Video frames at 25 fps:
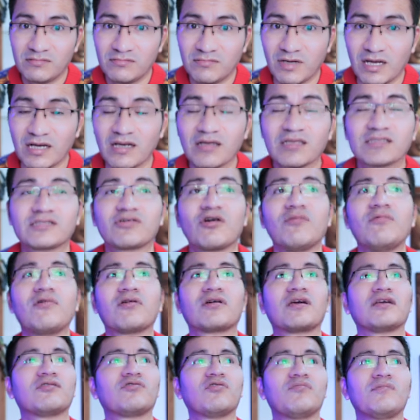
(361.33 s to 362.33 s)
¿Vale? Es
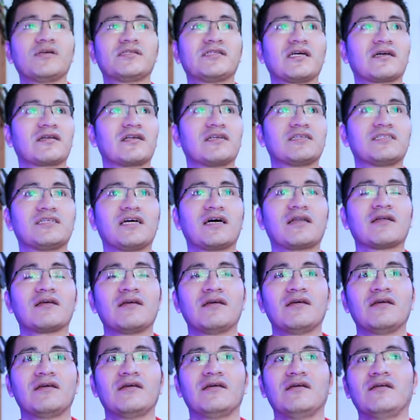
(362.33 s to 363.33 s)
como que tú me dices,
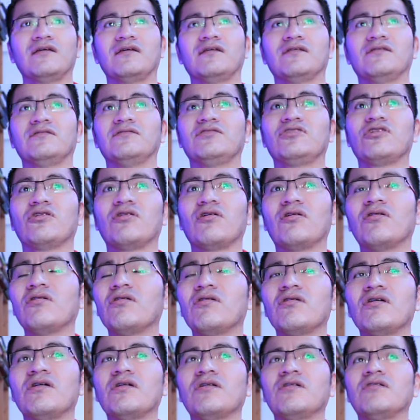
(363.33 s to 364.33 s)
Richard,
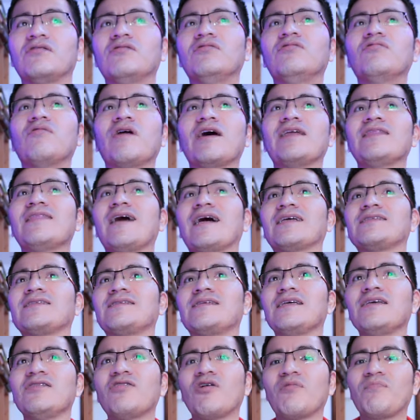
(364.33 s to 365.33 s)
yo no he
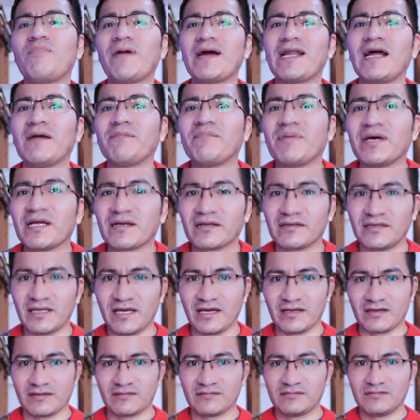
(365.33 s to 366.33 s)
nacido para
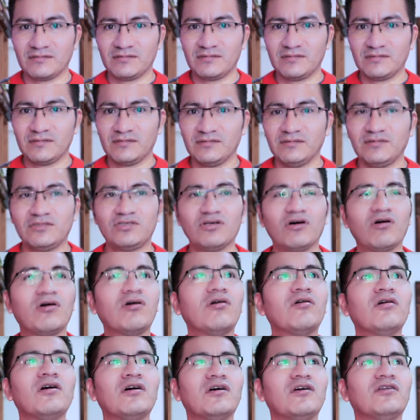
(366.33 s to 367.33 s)
perder.
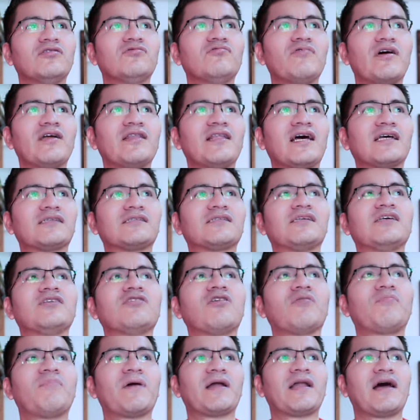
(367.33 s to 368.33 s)
Yo no he
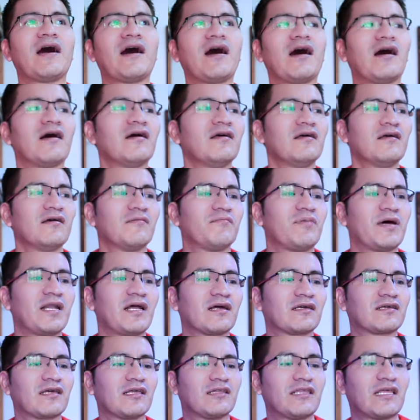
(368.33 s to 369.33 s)
nacido para,
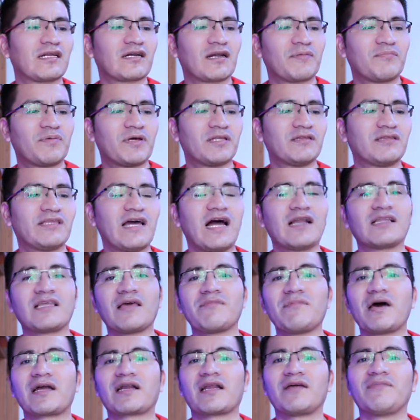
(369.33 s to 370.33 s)
para que de repente
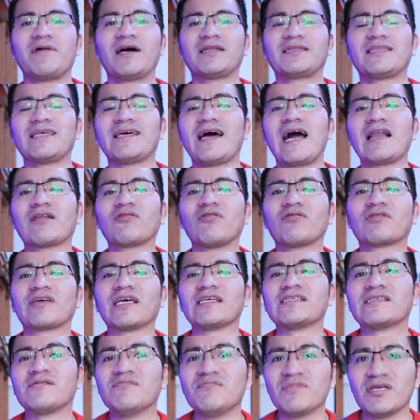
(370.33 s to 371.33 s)
alguien me arrebate algo
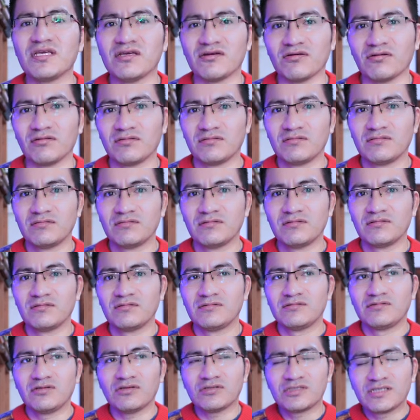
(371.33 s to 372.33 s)
que es mío.
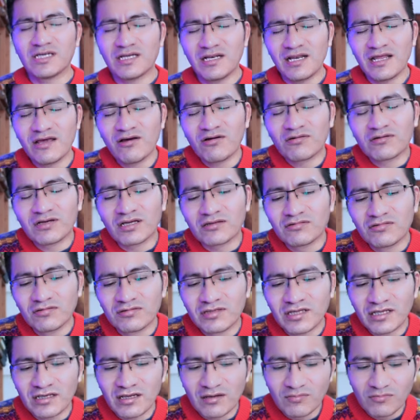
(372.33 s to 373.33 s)
Yo sé, Leo, que tú
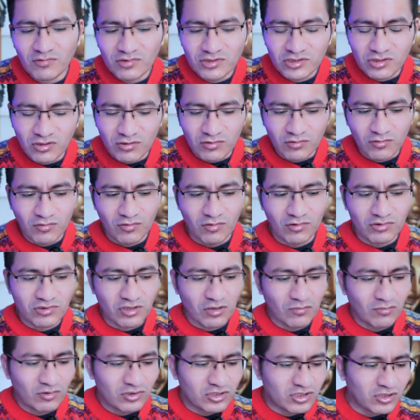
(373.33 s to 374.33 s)
tienes mucho
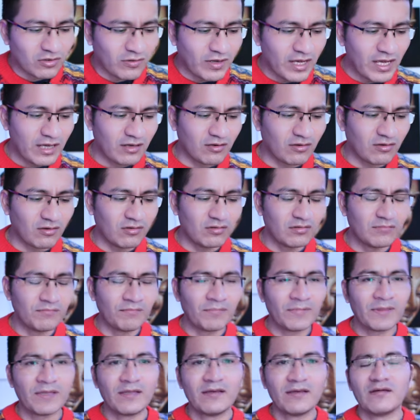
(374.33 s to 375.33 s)
orgullo, mucho ego,
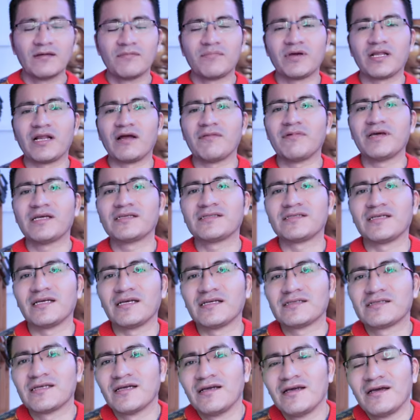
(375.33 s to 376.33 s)
pero a
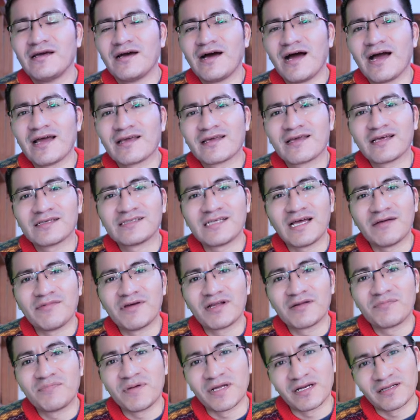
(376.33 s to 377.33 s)
veces hay que
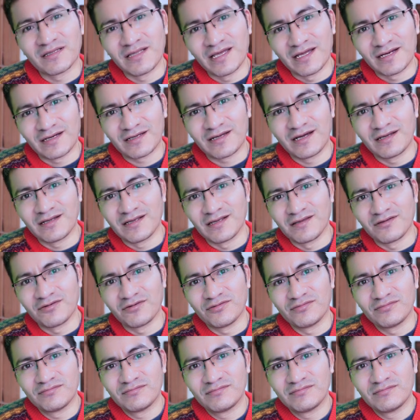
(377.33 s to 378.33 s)
saber perder,
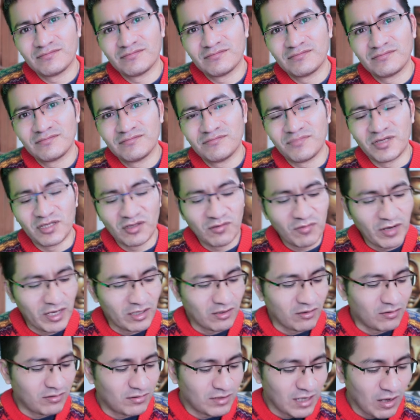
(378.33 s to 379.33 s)
cariño. Pero
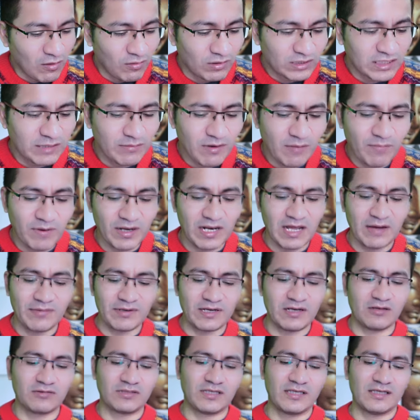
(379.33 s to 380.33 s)
bueno, la última
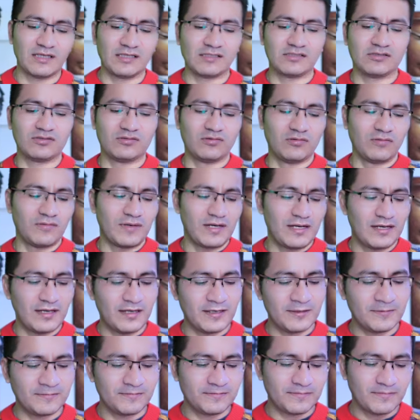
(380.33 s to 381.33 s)
palabra lo tienes tú,
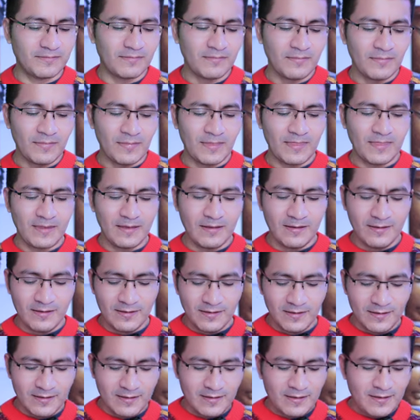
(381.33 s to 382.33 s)
¿vale?
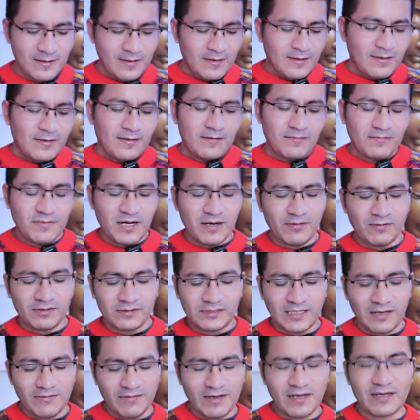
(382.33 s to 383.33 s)

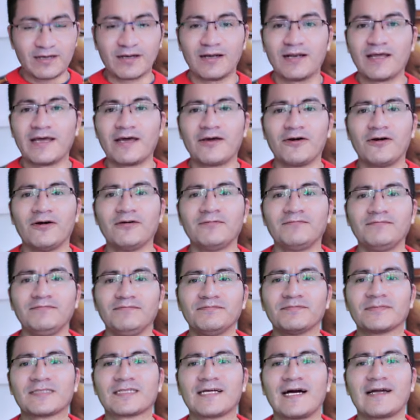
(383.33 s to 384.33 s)
Vamos a ver, Leo,
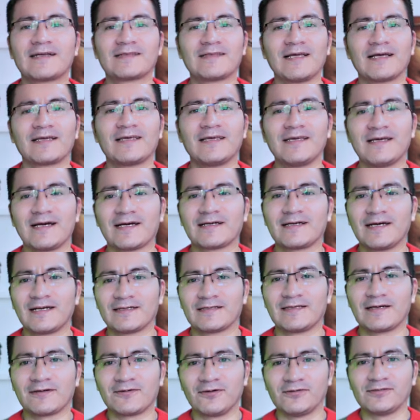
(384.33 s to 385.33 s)
carta guía,
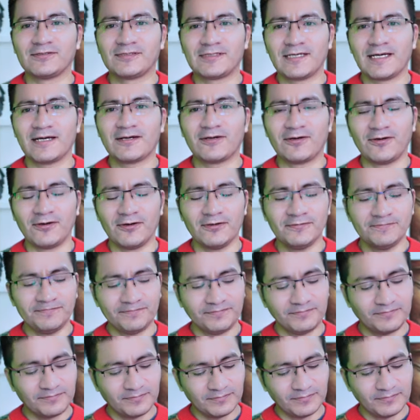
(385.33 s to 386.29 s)
carta consejo.